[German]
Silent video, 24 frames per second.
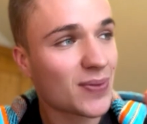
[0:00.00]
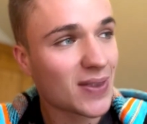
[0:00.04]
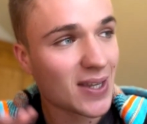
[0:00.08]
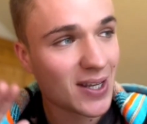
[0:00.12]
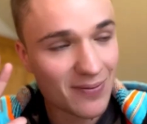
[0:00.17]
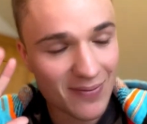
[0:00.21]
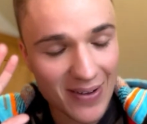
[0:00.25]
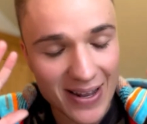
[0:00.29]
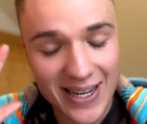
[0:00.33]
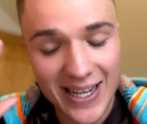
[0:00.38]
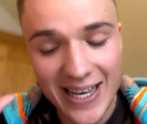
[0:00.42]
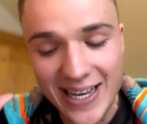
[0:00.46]

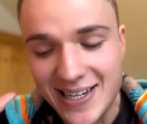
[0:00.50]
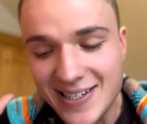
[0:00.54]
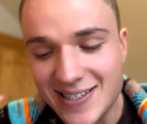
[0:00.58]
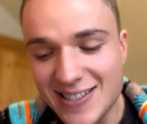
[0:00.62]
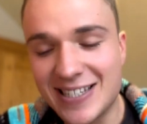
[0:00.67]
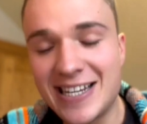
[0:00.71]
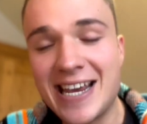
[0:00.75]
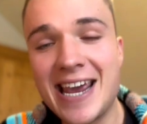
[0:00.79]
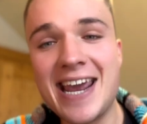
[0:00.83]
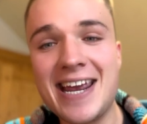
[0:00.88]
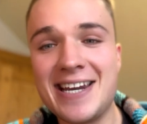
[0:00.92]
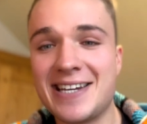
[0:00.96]
wenn ich
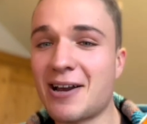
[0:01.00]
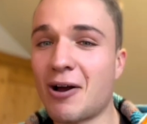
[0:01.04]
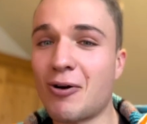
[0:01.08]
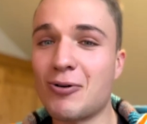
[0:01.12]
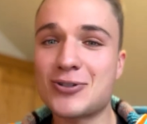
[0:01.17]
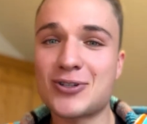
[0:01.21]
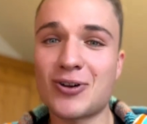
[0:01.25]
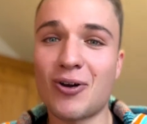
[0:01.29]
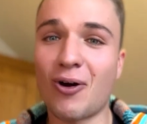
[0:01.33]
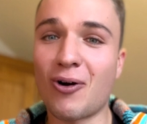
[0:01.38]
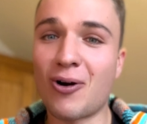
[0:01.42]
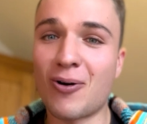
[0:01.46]
10.000
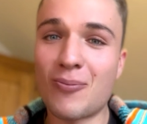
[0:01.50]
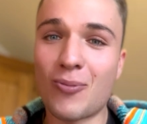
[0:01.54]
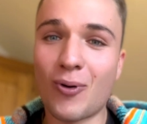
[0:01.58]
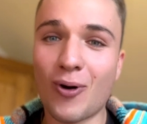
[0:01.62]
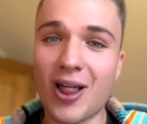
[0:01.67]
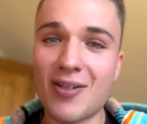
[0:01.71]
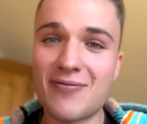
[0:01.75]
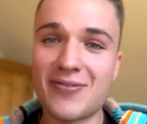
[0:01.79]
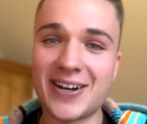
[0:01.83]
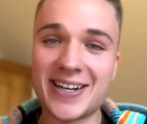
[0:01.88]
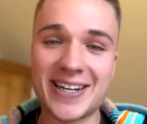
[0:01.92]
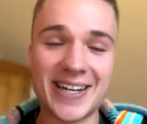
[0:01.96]
Euro im Monat
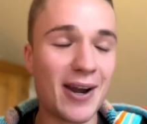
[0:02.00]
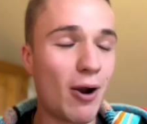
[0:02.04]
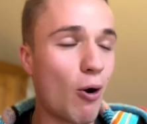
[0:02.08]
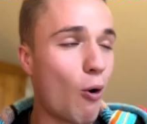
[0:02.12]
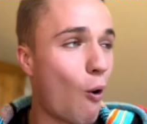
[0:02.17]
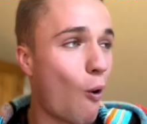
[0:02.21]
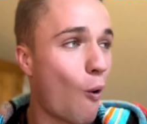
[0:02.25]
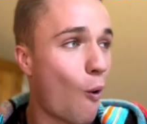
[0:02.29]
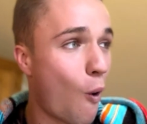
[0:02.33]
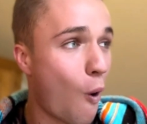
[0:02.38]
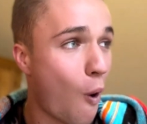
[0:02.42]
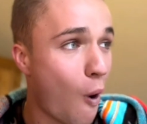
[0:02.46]
verdiene,
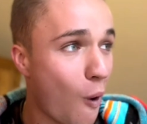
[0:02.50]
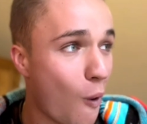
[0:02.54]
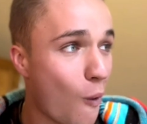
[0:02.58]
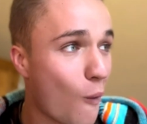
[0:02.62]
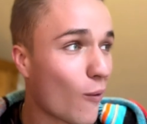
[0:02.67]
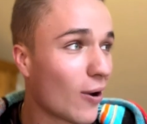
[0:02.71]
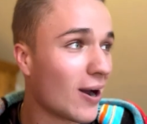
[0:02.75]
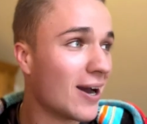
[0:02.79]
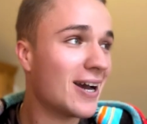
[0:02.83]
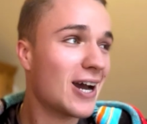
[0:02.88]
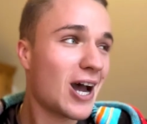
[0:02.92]
huhu,